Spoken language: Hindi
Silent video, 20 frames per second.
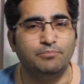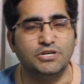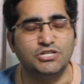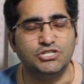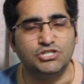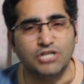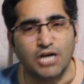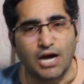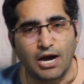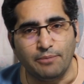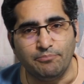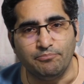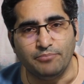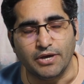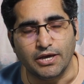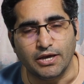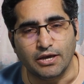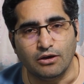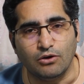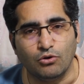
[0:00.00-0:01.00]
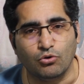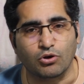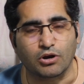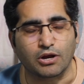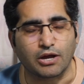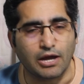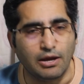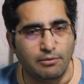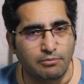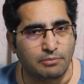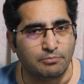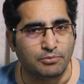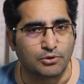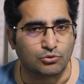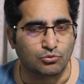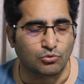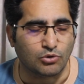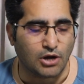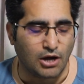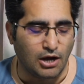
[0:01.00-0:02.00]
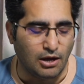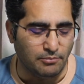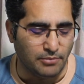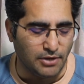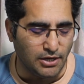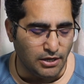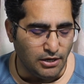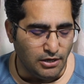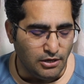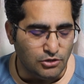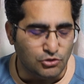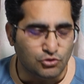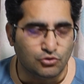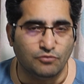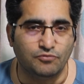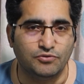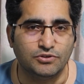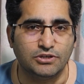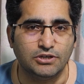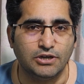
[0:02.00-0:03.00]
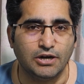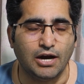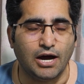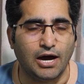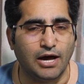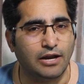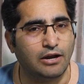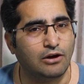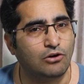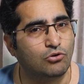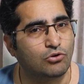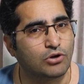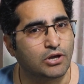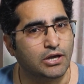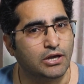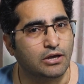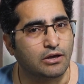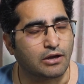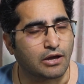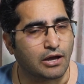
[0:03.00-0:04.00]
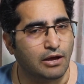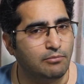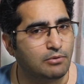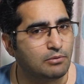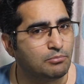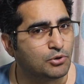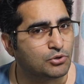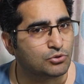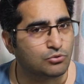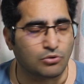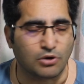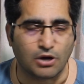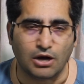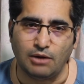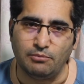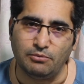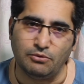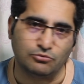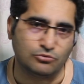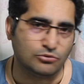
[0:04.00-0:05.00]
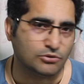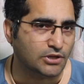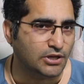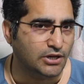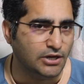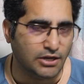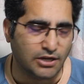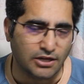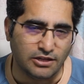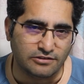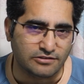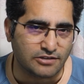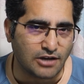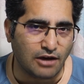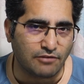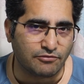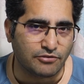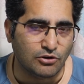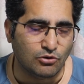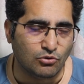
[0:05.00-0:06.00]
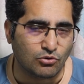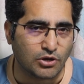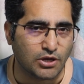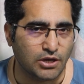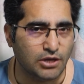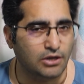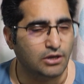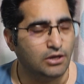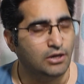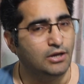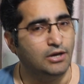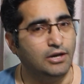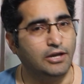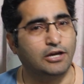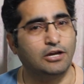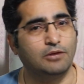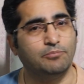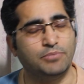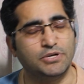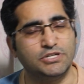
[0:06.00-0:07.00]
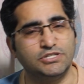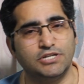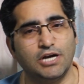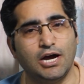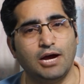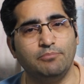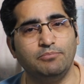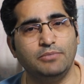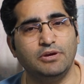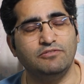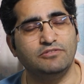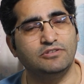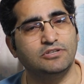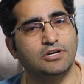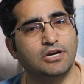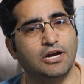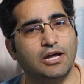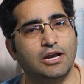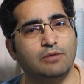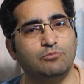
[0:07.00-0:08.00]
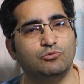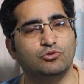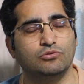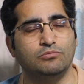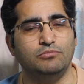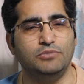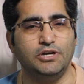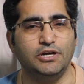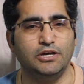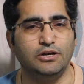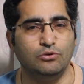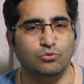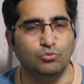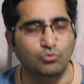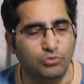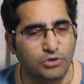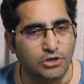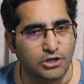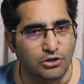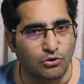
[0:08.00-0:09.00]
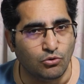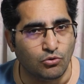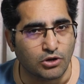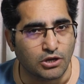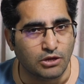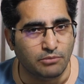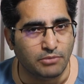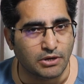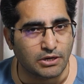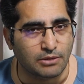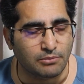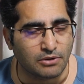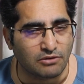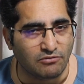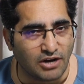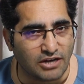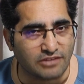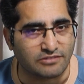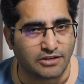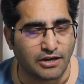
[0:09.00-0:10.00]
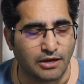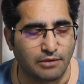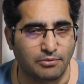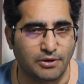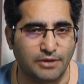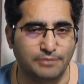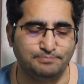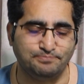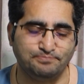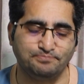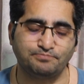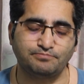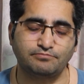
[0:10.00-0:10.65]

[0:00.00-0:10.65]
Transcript: पंजाब में और खैबर पख्तनख्वा में जो वज़ी अली होंगे खैबर पख्तनख्वा में वो तो तहरीक इंसाफ के होंगे लेकिन पंजाब में वज़ी अली मुस्लिम लीग नून की होंगी मरीम नवाज़ साहिबा